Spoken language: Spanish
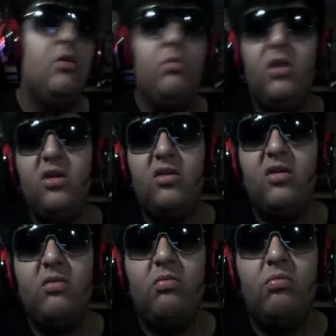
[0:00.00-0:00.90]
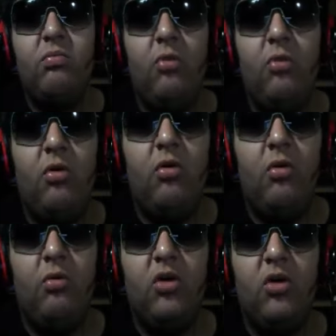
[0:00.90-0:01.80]
hablar con minas.
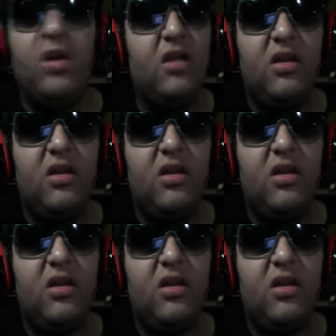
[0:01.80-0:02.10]
O no